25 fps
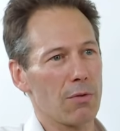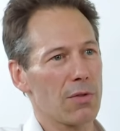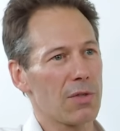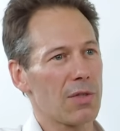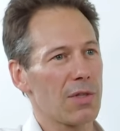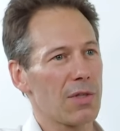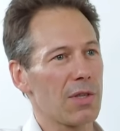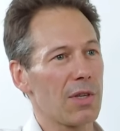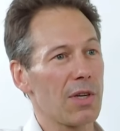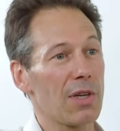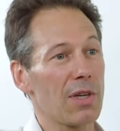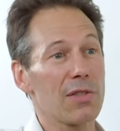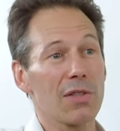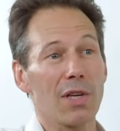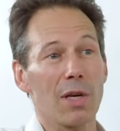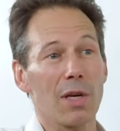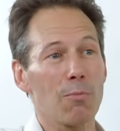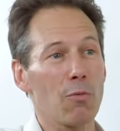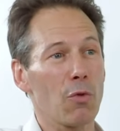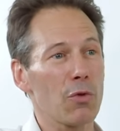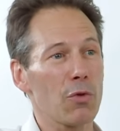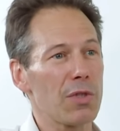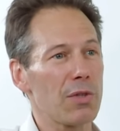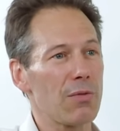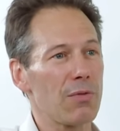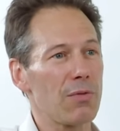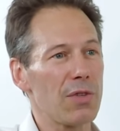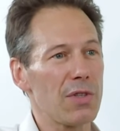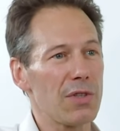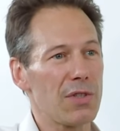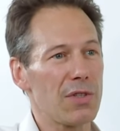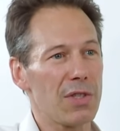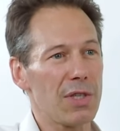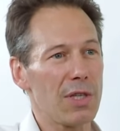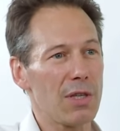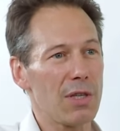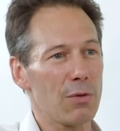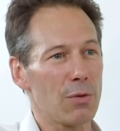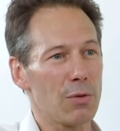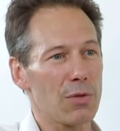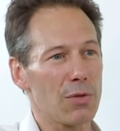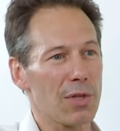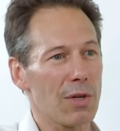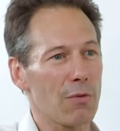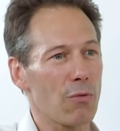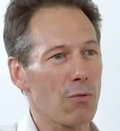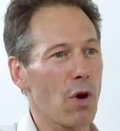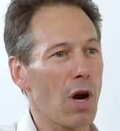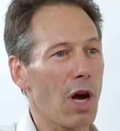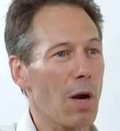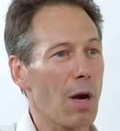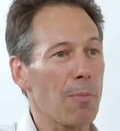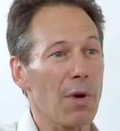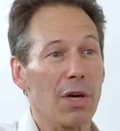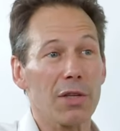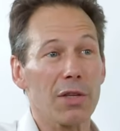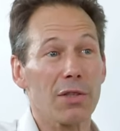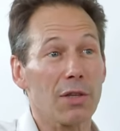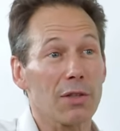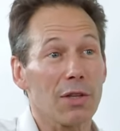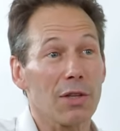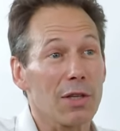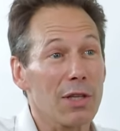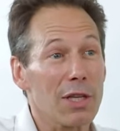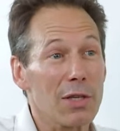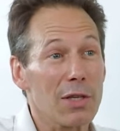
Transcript: c'est extrêmement difficile de savoir à partir d'un